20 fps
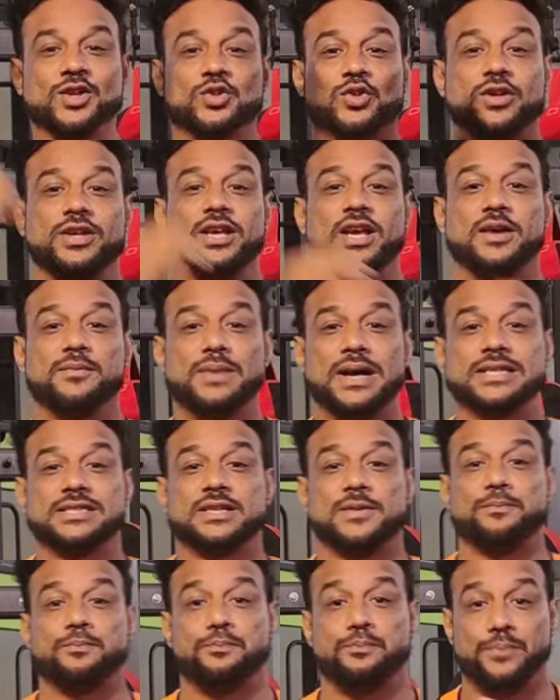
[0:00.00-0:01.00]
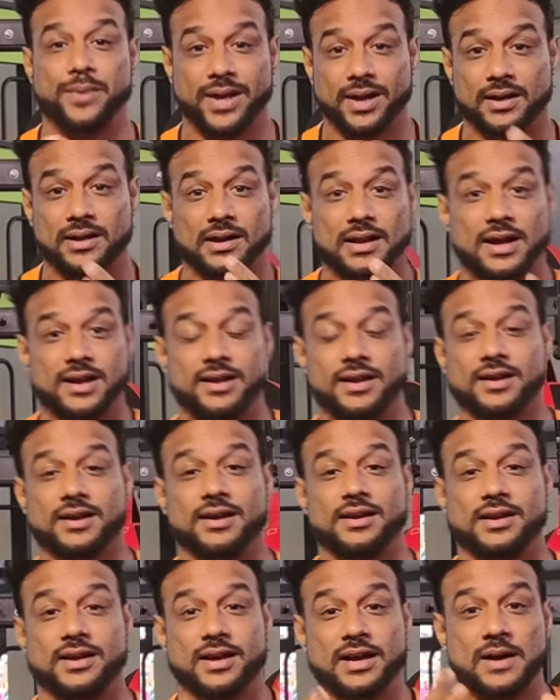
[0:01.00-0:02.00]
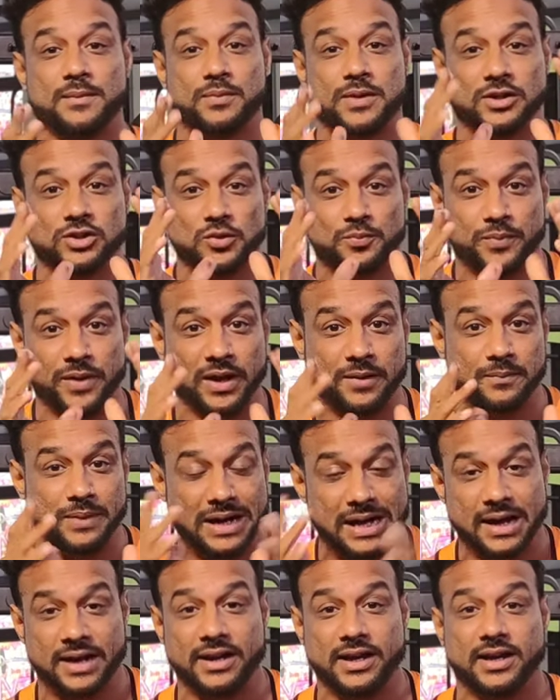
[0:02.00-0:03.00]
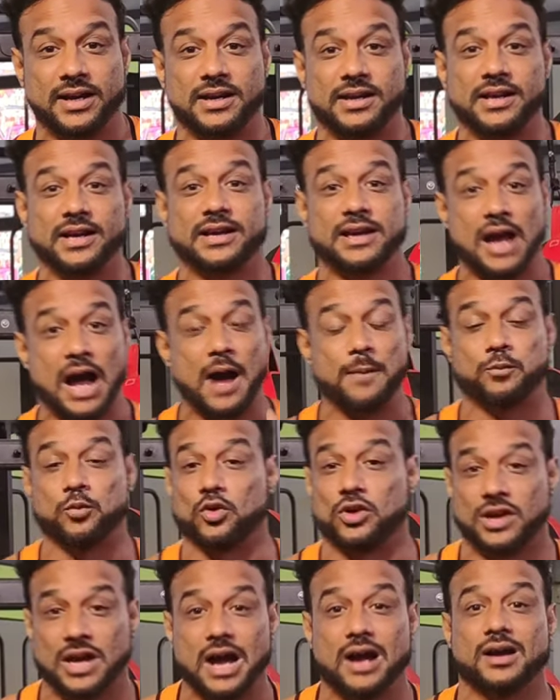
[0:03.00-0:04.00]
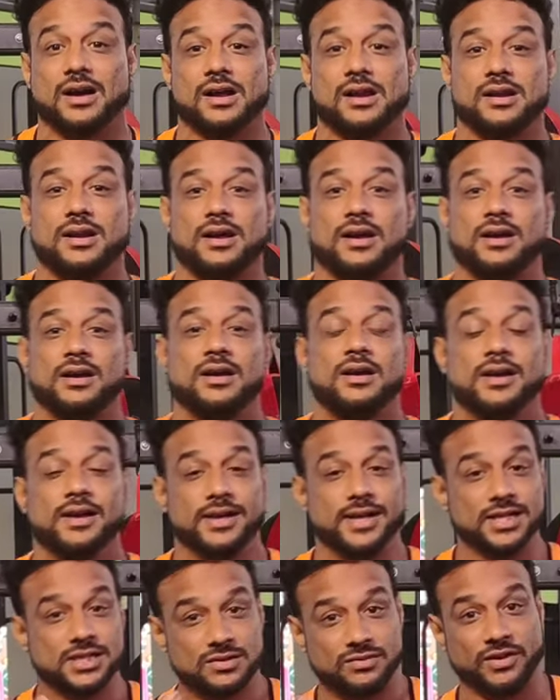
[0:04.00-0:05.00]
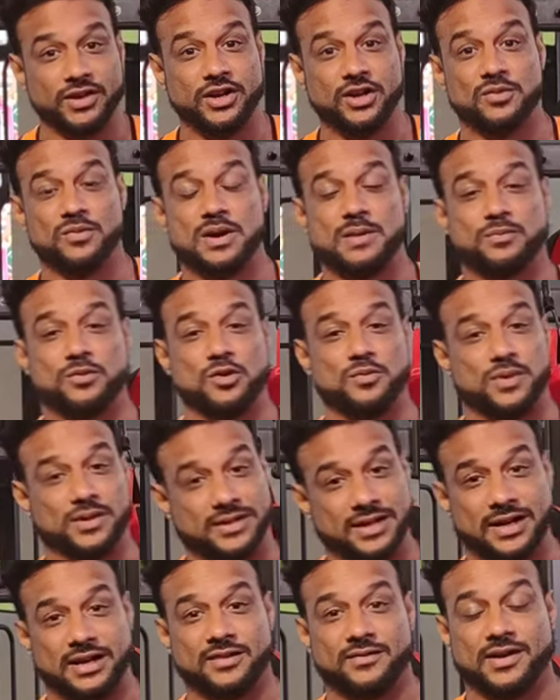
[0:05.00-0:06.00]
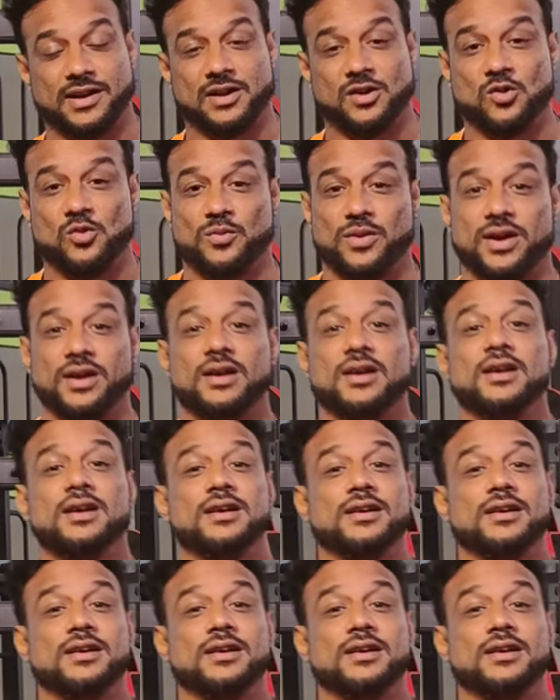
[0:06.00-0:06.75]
तो ये बाई से पीक लाने के लिए आपका जो पीक बढ़ाने के लिए आपको क्या करना है इस वीडियो में आपको बताने वाला हूँ मैं